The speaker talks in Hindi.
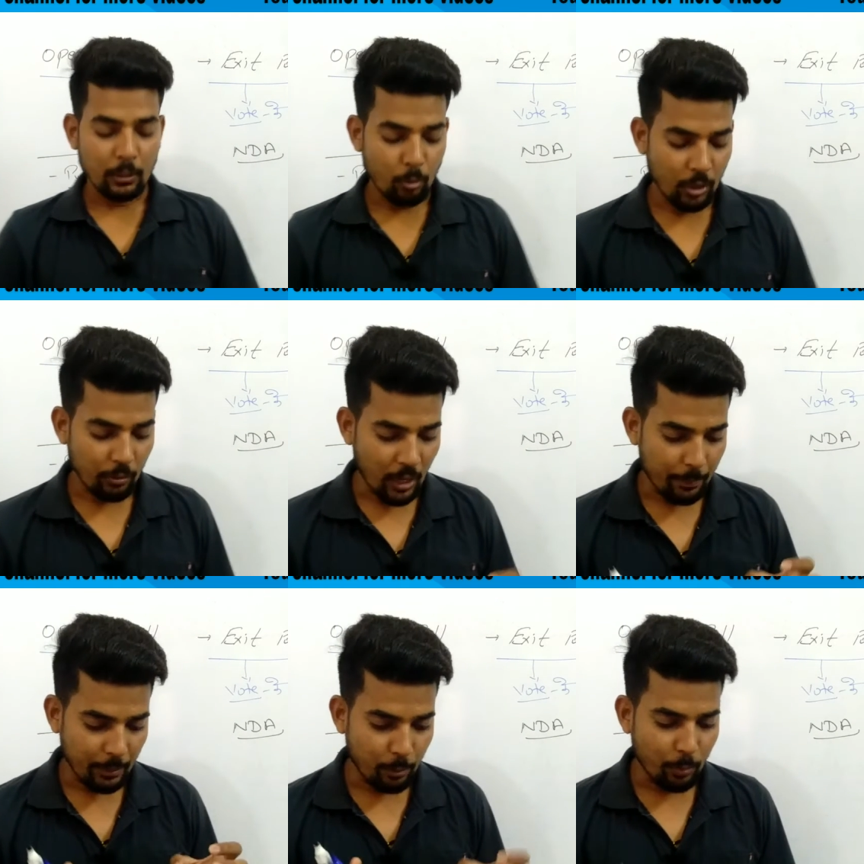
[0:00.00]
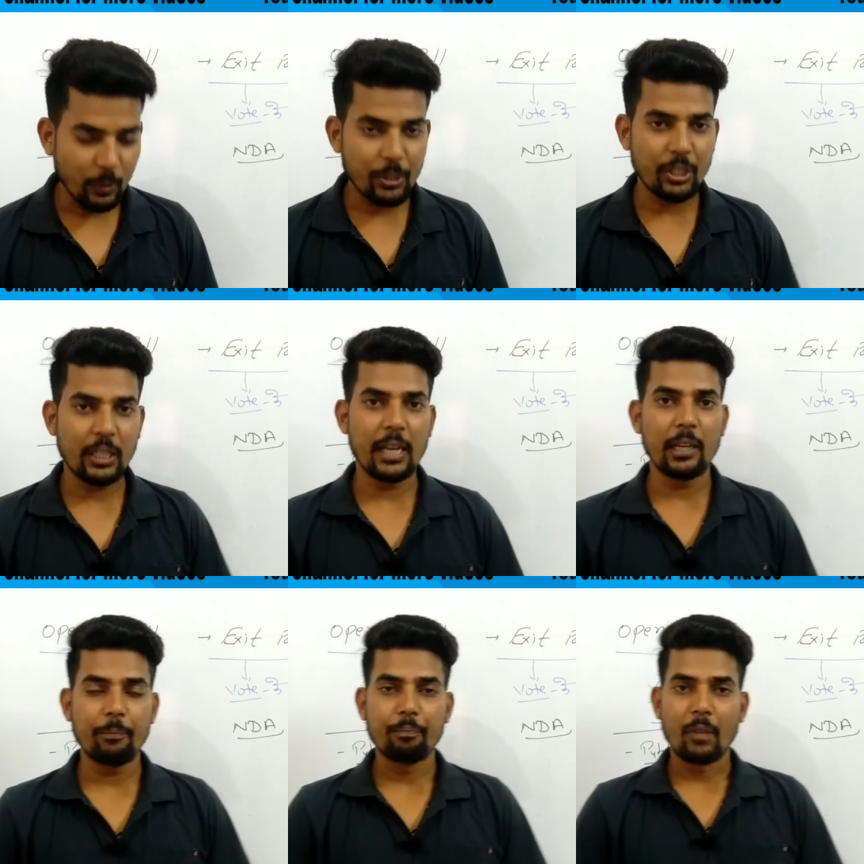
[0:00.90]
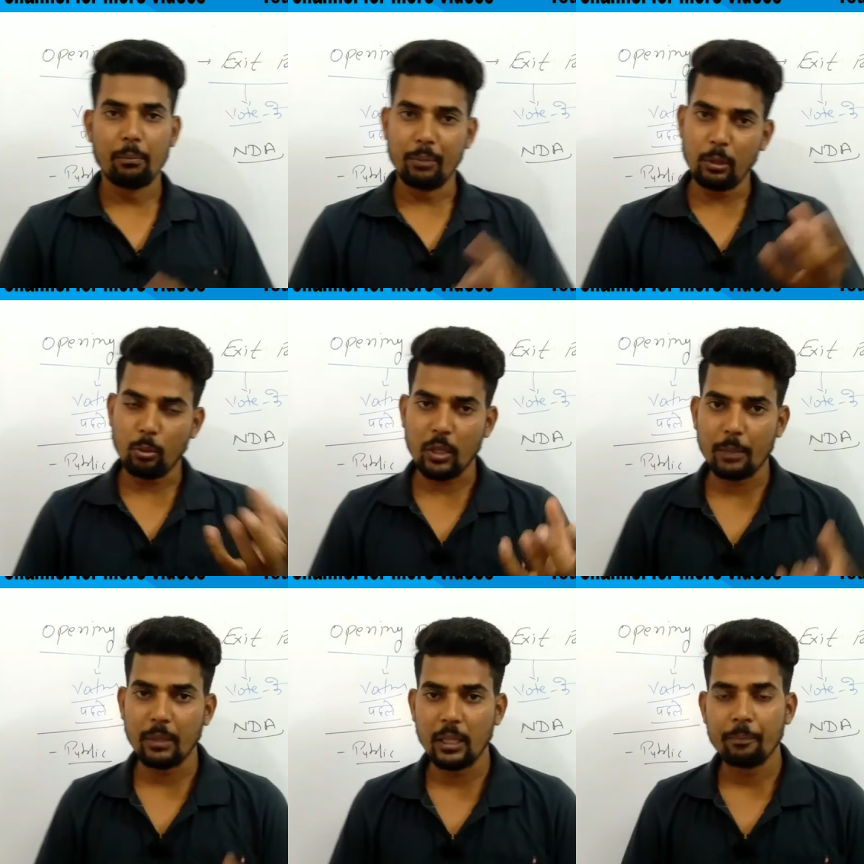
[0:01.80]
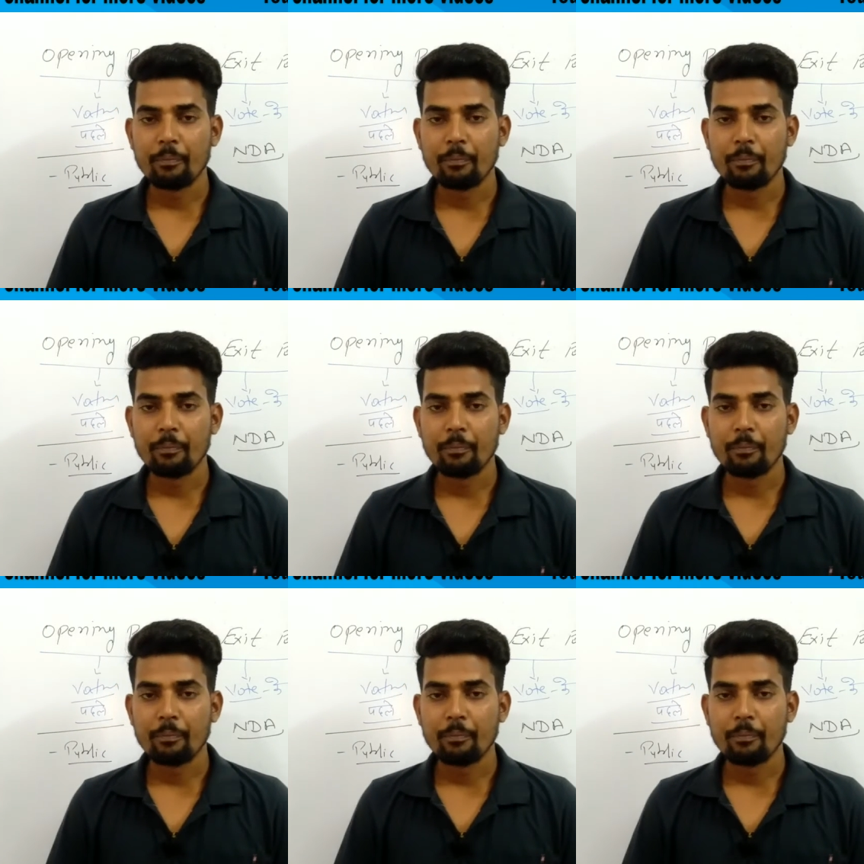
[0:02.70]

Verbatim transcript: क्योंकि वहाँ पर पॉपुलेशन क्या है बिल्कुल कम है